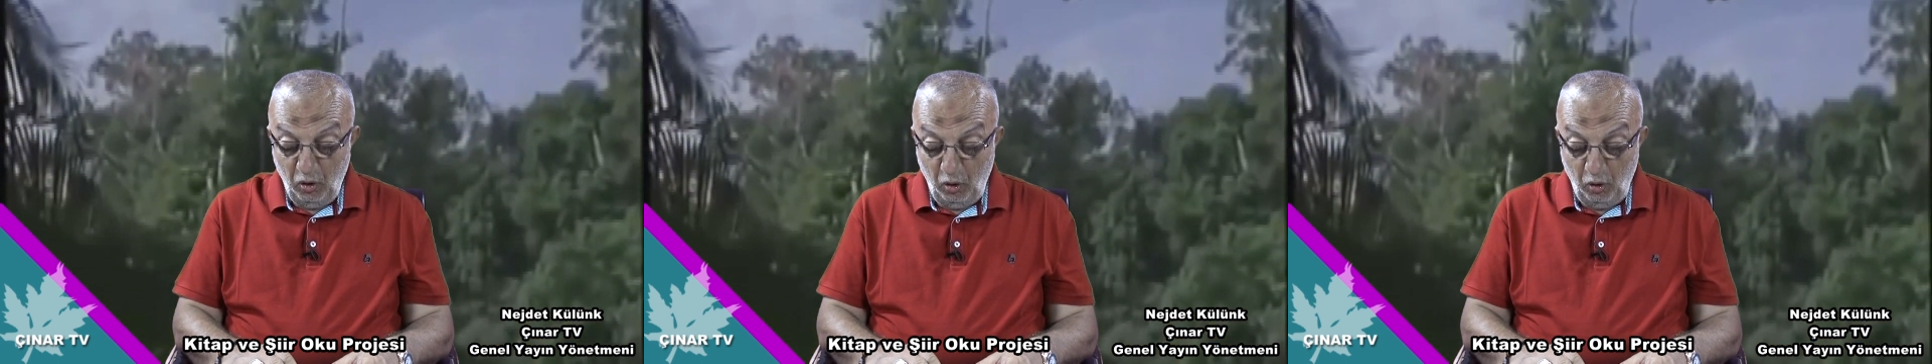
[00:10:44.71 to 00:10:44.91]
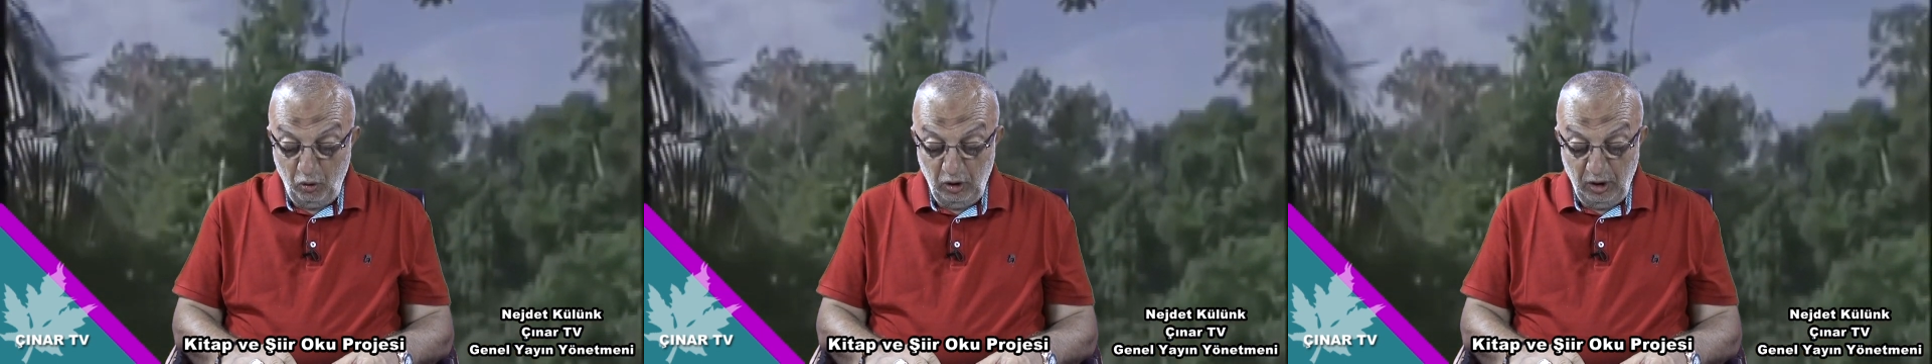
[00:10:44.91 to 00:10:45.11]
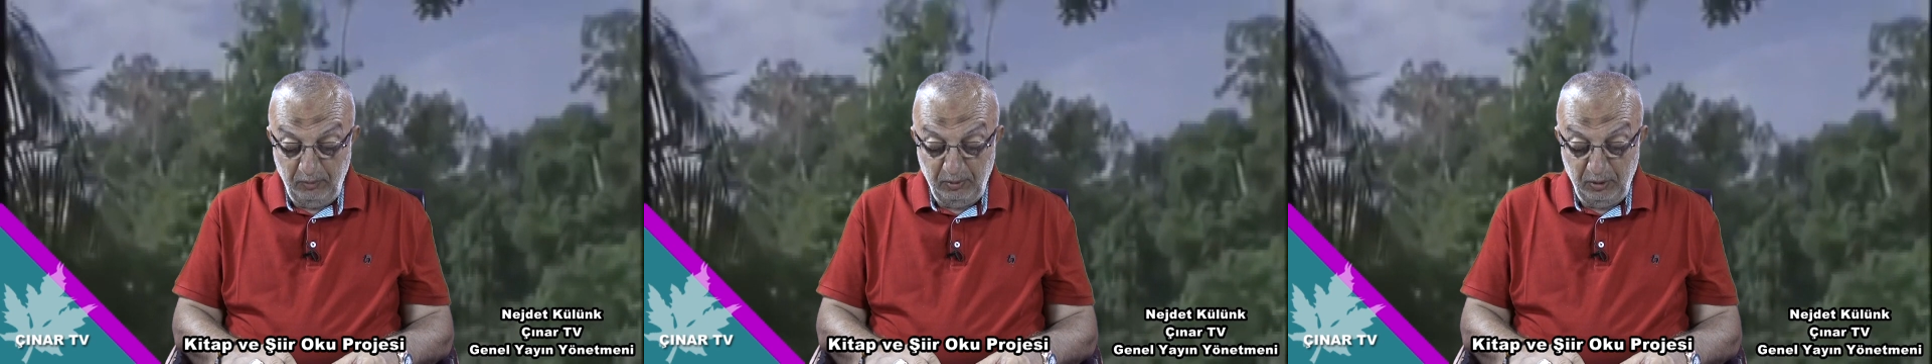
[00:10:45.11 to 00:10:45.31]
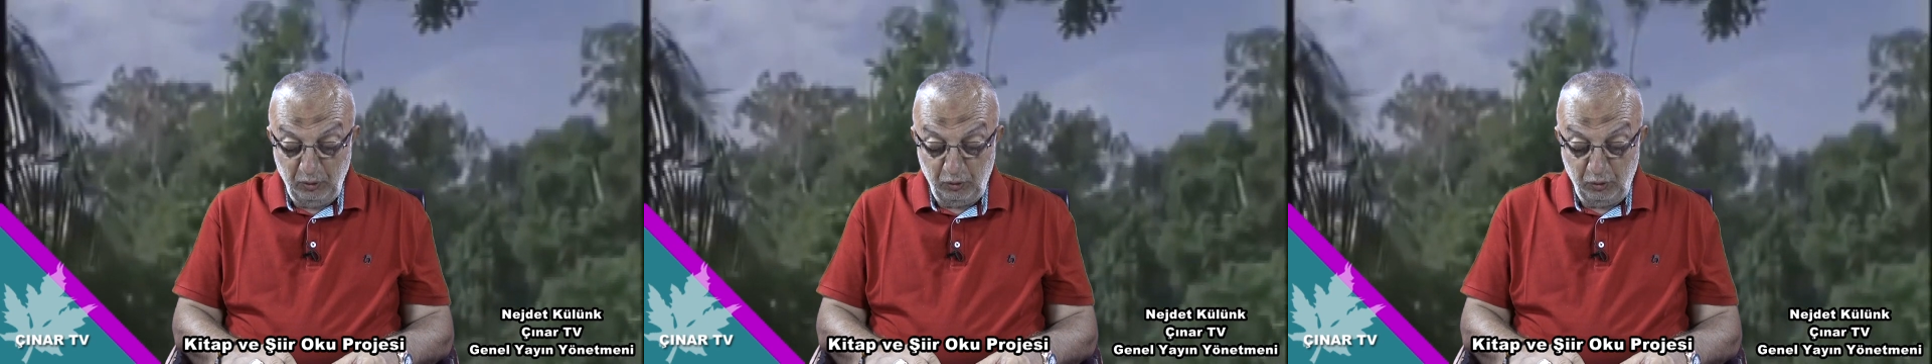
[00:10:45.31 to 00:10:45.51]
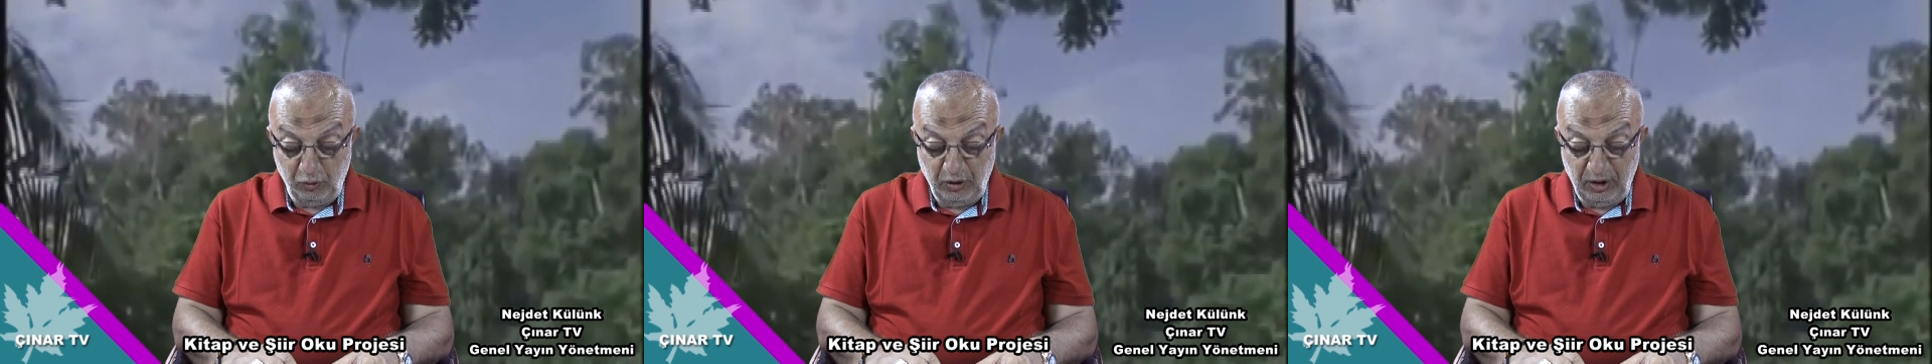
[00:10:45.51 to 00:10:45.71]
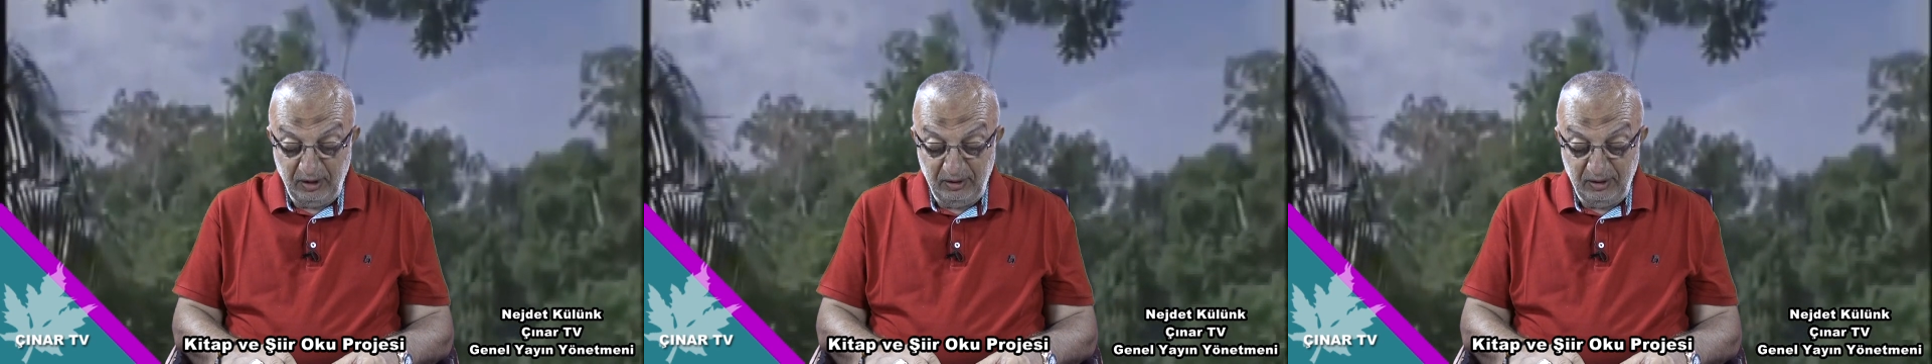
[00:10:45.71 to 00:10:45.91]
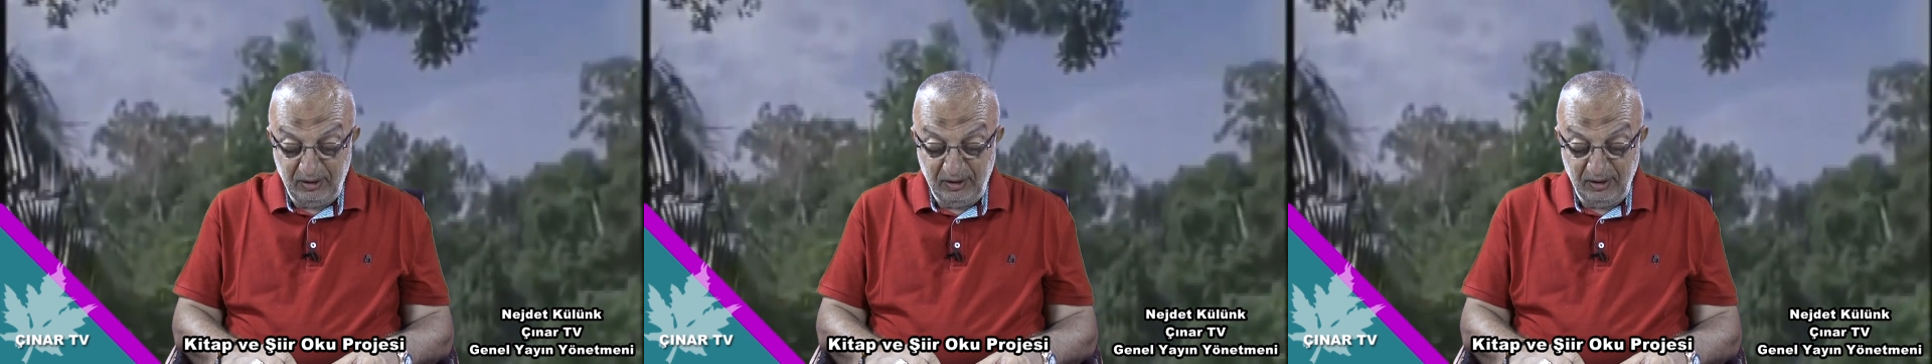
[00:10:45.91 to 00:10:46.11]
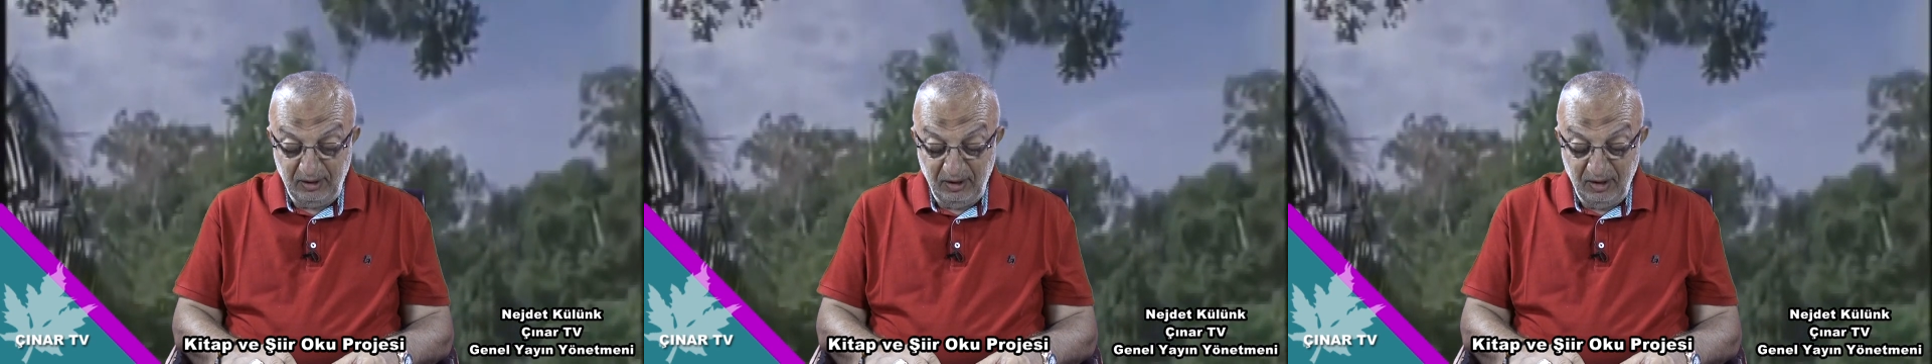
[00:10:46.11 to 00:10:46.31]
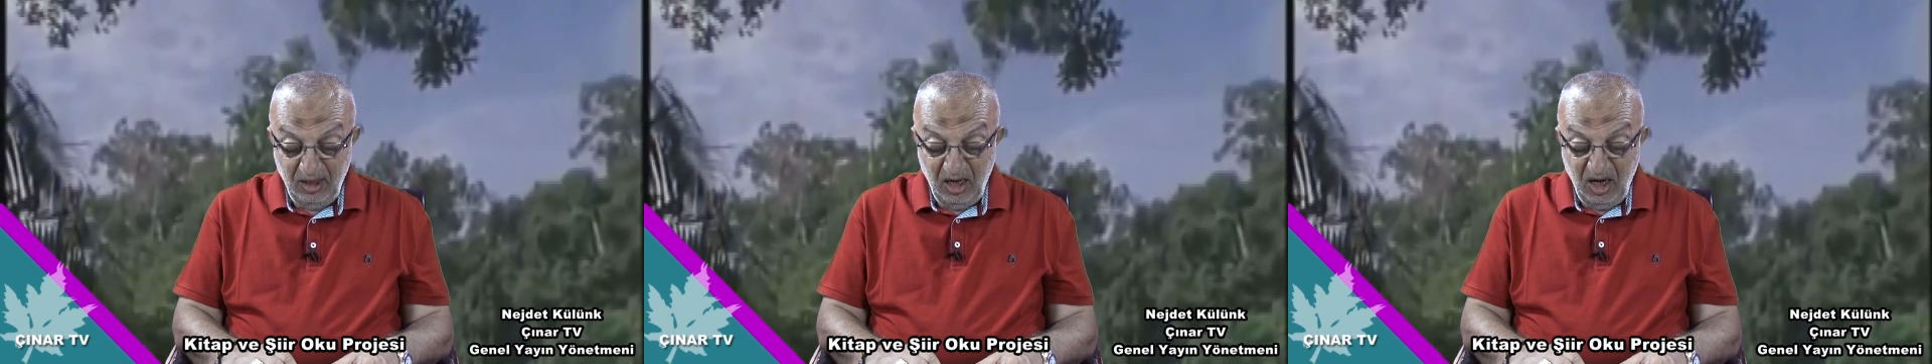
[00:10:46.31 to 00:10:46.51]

öyle bir cüceydi ki